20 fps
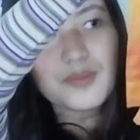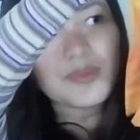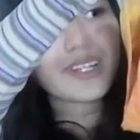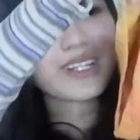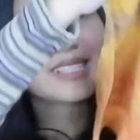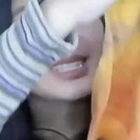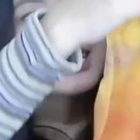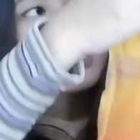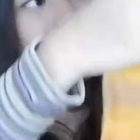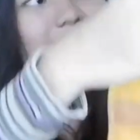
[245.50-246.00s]

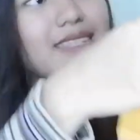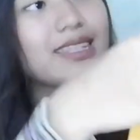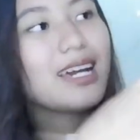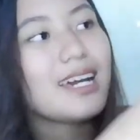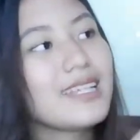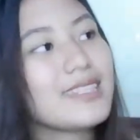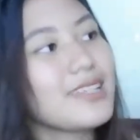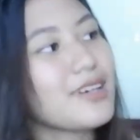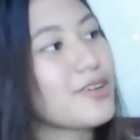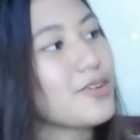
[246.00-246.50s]
sobrang
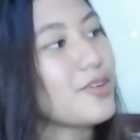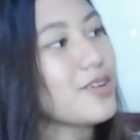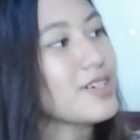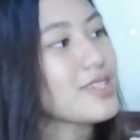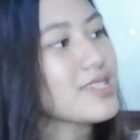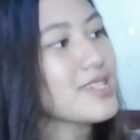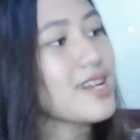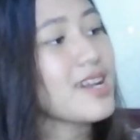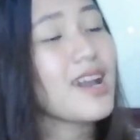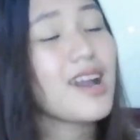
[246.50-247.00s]
nagandahan ako
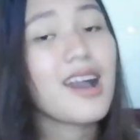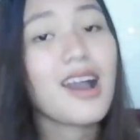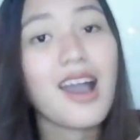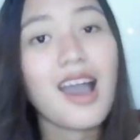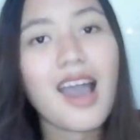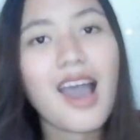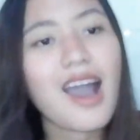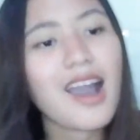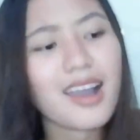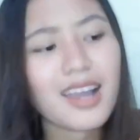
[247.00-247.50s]
kasi
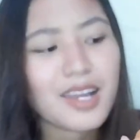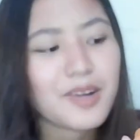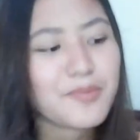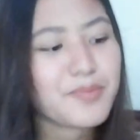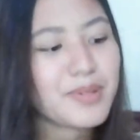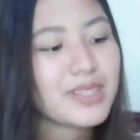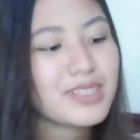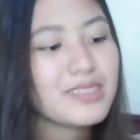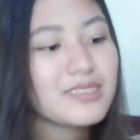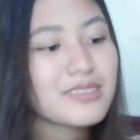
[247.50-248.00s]
ang
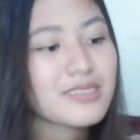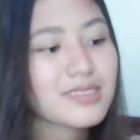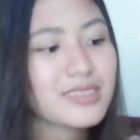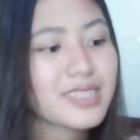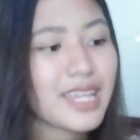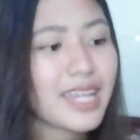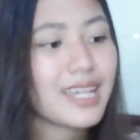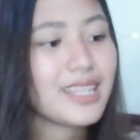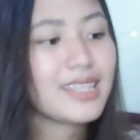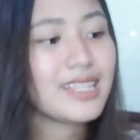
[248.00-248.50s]
kapal nung
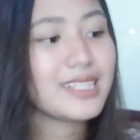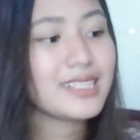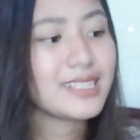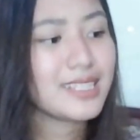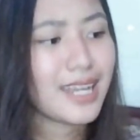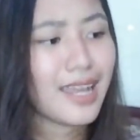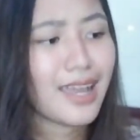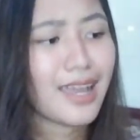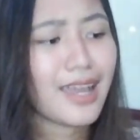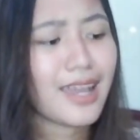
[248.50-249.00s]
tela
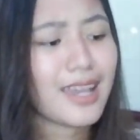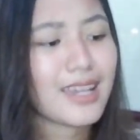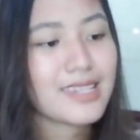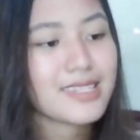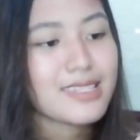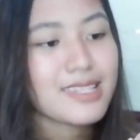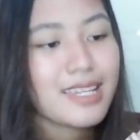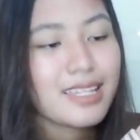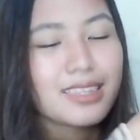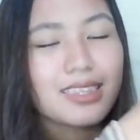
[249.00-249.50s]
niya.
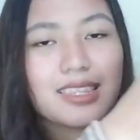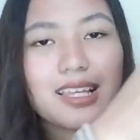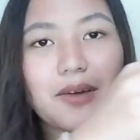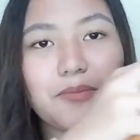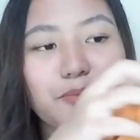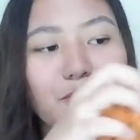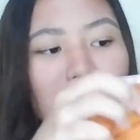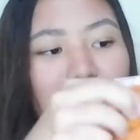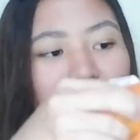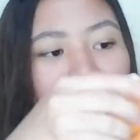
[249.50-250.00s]
As in,
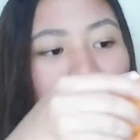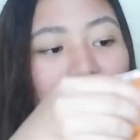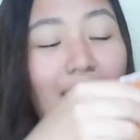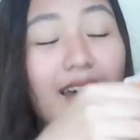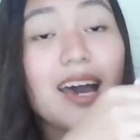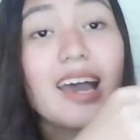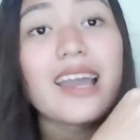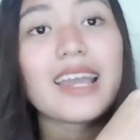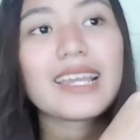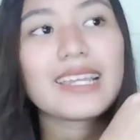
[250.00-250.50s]
tapos,
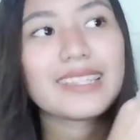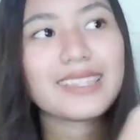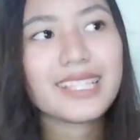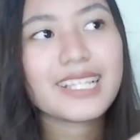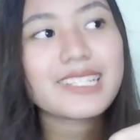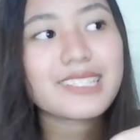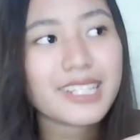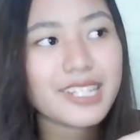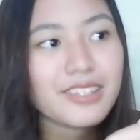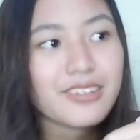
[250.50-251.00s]

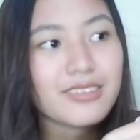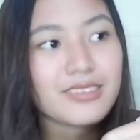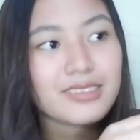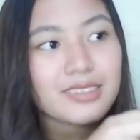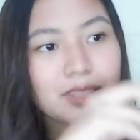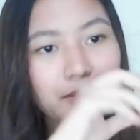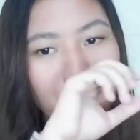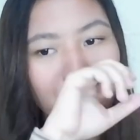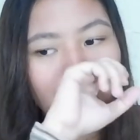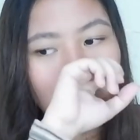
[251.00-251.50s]
hindi siya
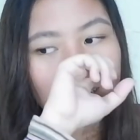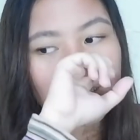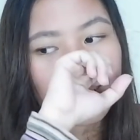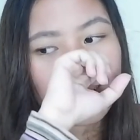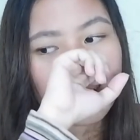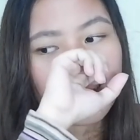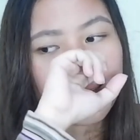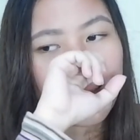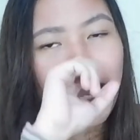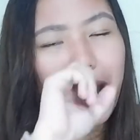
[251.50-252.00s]
yung
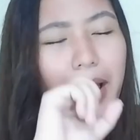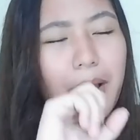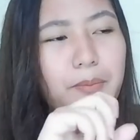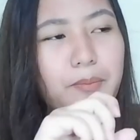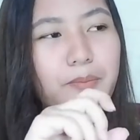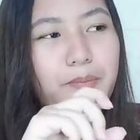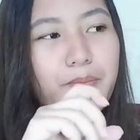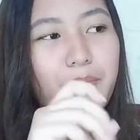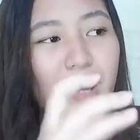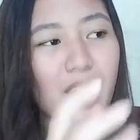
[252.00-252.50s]
typical
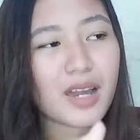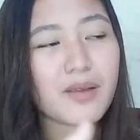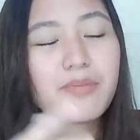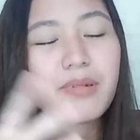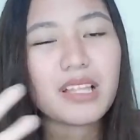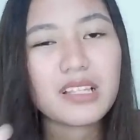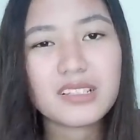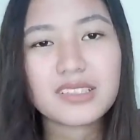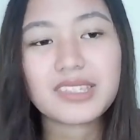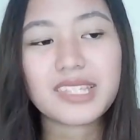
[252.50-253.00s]
na
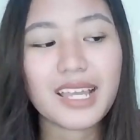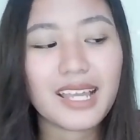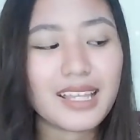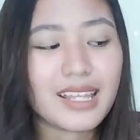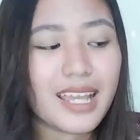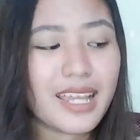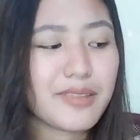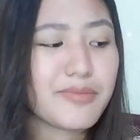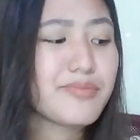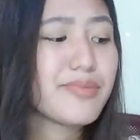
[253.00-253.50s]
makapal yung
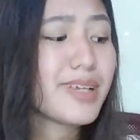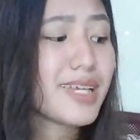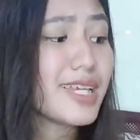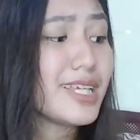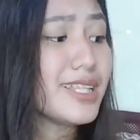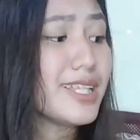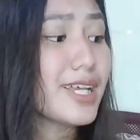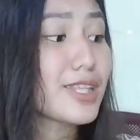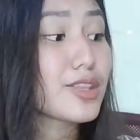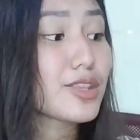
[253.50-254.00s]
tela and
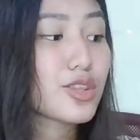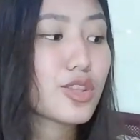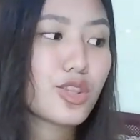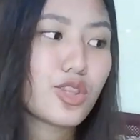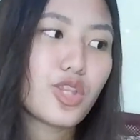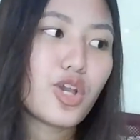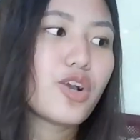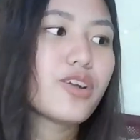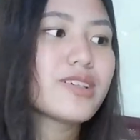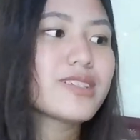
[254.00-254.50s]
mainit.
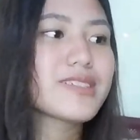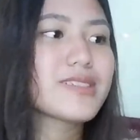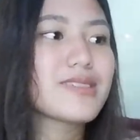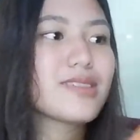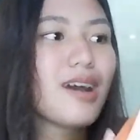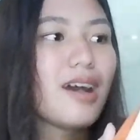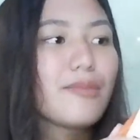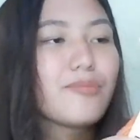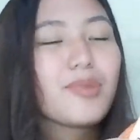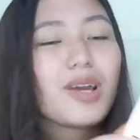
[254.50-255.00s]
No,
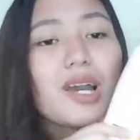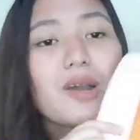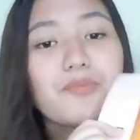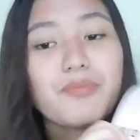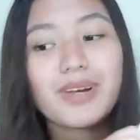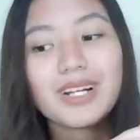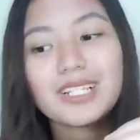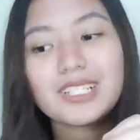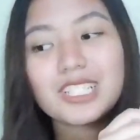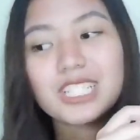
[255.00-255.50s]
it's not.
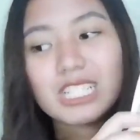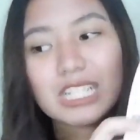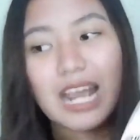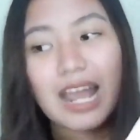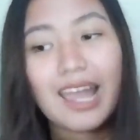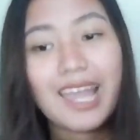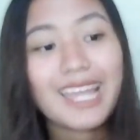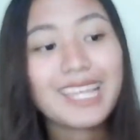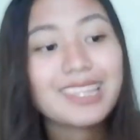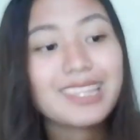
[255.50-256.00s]
Pakapal
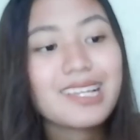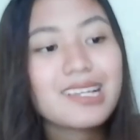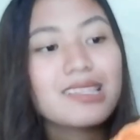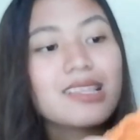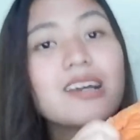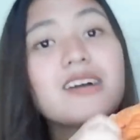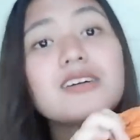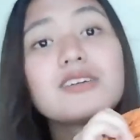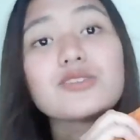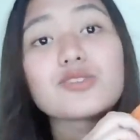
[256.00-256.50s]
siya and
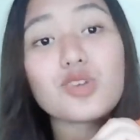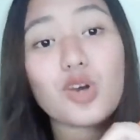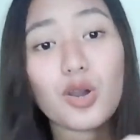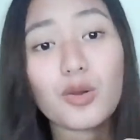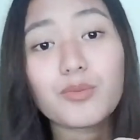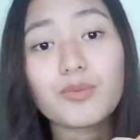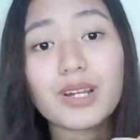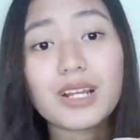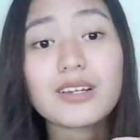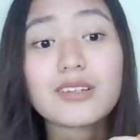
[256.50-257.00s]
then
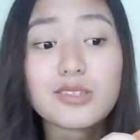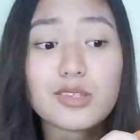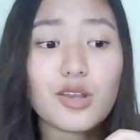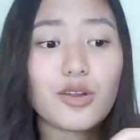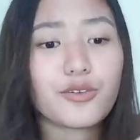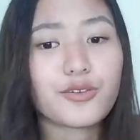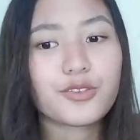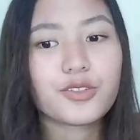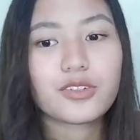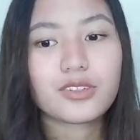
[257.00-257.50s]
sobrang
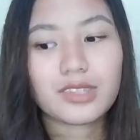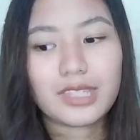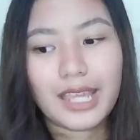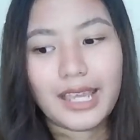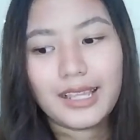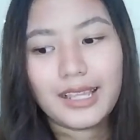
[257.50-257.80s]
soft nung